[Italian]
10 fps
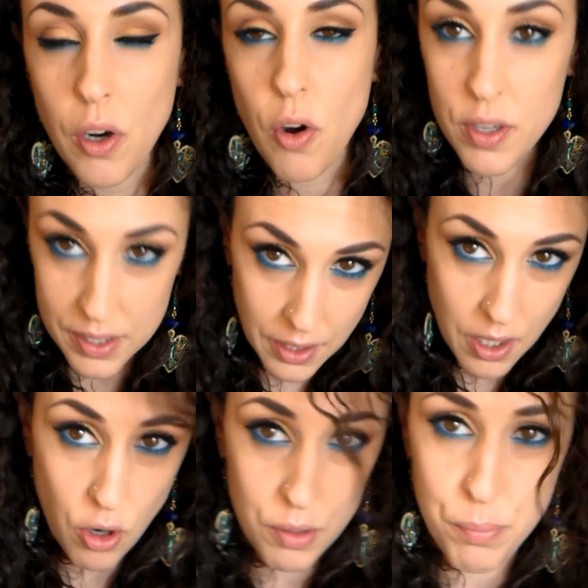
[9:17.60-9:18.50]
una cosa
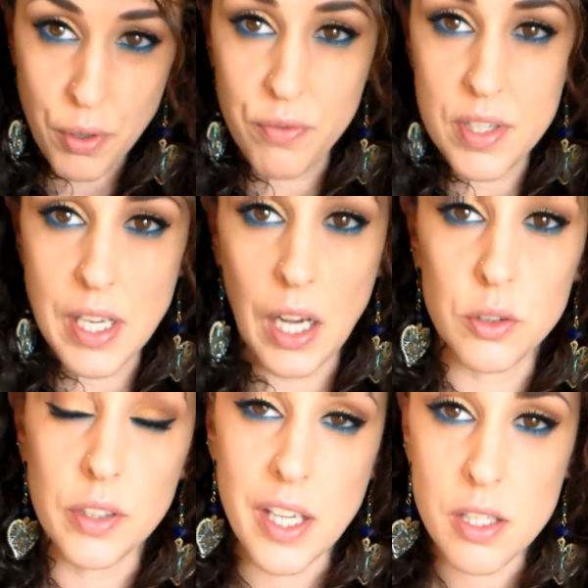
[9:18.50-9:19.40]
che ho
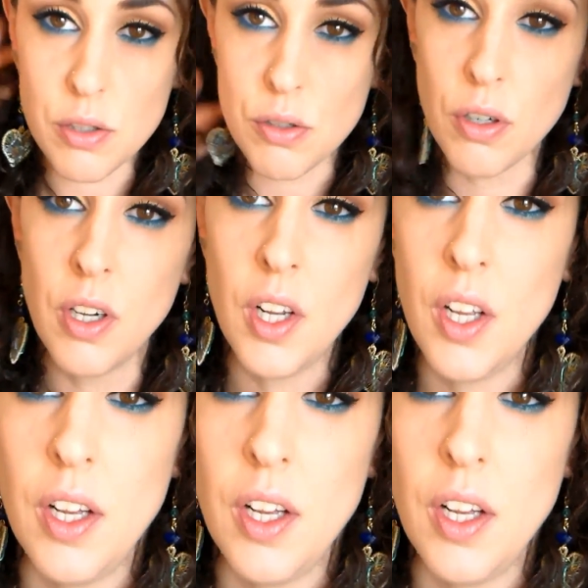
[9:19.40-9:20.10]
improvvisato adesso